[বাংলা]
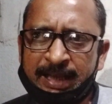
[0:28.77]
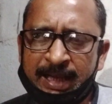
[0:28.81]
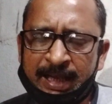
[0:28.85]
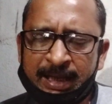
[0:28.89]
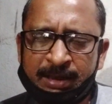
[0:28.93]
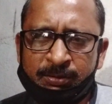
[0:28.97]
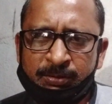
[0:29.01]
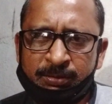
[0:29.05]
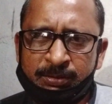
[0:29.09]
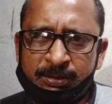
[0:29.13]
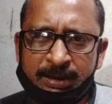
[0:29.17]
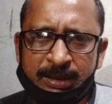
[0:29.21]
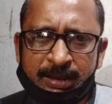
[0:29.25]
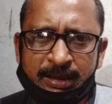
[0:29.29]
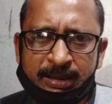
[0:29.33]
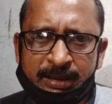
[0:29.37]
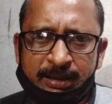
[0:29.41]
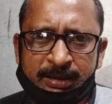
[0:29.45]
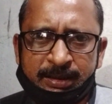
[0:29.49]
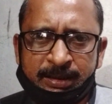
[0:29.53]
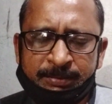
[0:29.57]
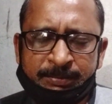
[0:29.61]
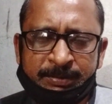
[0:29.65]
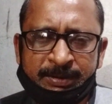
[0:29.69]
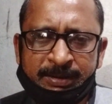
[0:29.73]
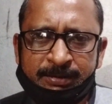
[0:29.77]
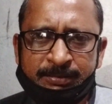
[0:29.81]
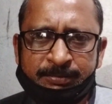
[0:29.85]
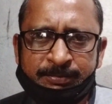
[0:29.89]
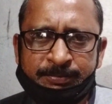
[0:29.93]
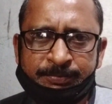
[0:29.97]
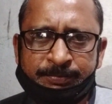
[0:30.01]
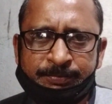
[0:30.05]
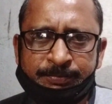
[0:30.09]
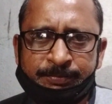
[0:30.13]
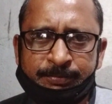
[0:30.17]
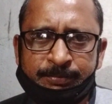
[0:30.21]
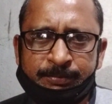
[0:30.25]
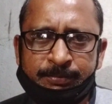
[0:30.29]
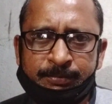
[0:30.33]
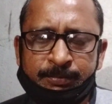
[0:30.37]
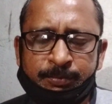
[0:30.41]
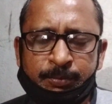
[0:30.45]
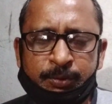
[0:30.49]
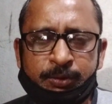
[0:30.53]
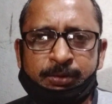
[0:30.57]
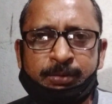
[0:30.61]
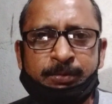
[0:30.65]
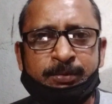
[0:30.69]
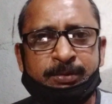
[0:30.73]
কেন তেলটা দেবে
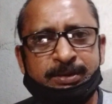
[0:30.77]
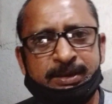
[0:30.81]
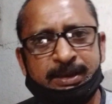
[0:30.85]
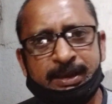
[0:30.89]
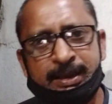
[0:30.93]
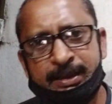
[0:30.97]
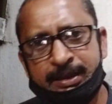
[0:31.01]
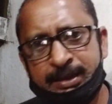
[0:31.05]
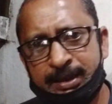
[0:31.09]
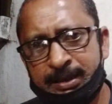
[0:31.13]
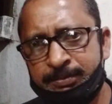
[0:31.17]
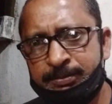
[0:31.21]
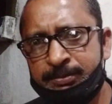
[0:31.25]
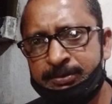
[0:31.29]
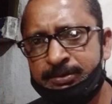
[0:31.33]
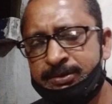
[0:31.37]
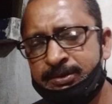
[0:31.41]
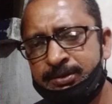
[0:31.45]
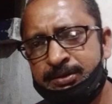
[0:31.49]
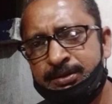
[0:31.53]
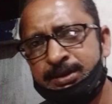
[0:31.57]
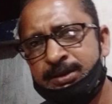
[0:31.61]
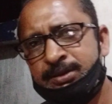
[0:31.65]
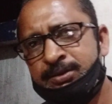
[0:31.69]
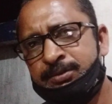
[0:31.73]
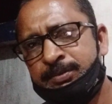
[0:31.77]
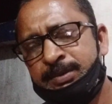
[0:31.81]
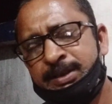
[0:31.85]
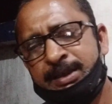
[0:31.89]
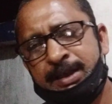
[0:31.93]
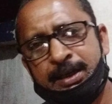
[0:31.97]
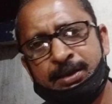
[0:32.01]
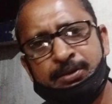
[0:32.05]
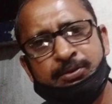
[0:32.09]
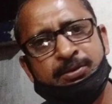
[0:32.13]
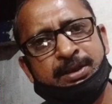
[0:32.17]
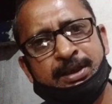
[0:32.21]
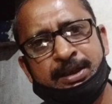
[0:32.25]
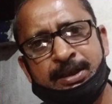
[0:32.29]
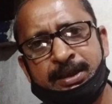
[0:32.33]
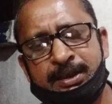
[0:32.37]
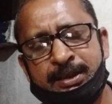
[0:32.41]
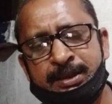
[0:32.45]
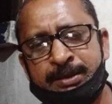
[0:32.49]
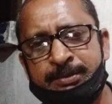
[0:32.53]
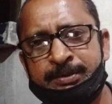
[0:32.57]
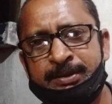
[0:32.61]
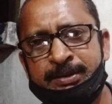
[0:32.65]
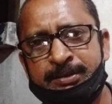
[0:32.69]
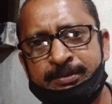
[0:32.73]
প্রথম হচ্ছে এইটাই প্রশ্ন যে তুমি কেন
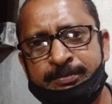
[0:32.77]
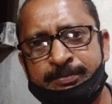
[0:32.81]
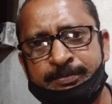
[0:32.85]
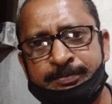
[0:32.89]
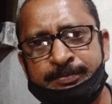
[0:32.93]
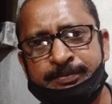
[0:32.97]
তেলটা দেবে